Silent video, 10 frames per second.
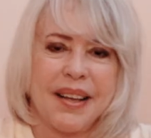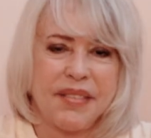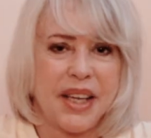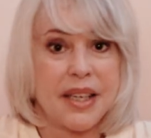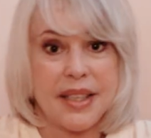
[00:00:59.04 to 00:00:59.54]

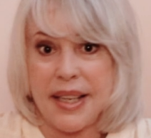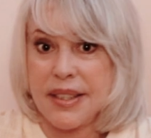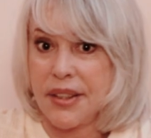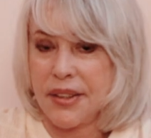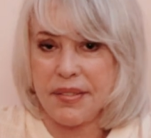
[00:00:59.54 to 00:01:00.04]
Vierge et
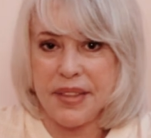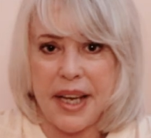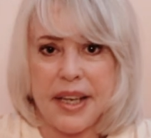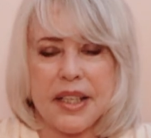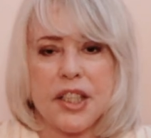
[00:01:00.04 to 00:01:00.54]
ascendant
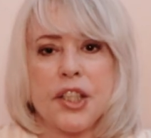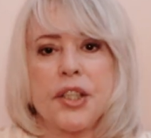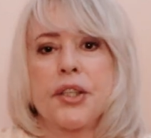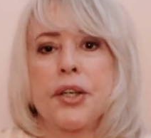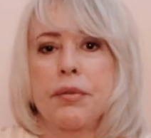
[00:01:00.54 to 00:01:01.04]
Vierge,
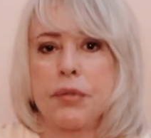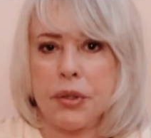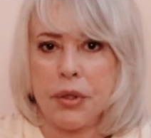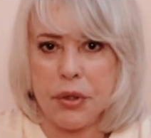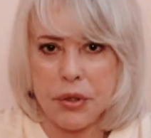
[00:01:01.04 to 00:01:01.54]
dans
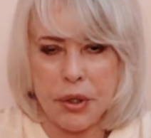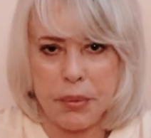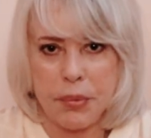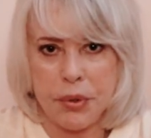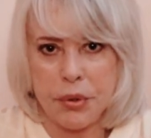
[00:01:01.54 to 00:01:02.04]
votre
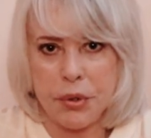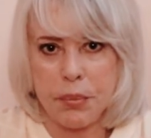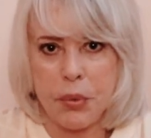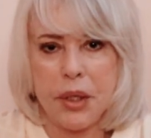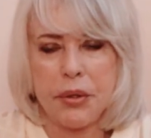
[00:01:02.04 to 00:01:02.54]
horoscope de ce
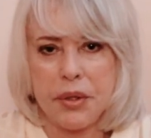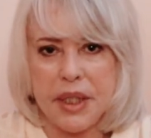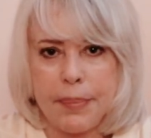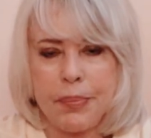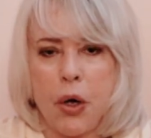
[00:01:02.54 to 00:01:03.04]
mois de
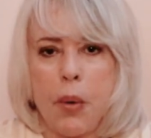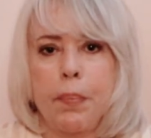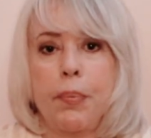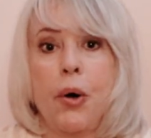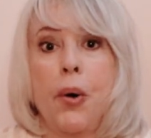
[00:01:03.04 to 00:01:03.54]

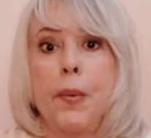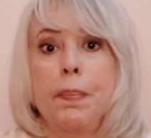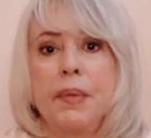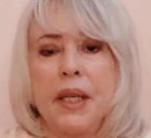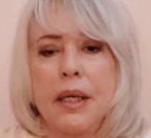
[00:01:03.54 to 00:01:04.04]
septembre,
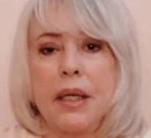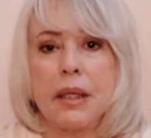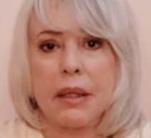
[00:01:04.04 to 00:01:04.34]
premier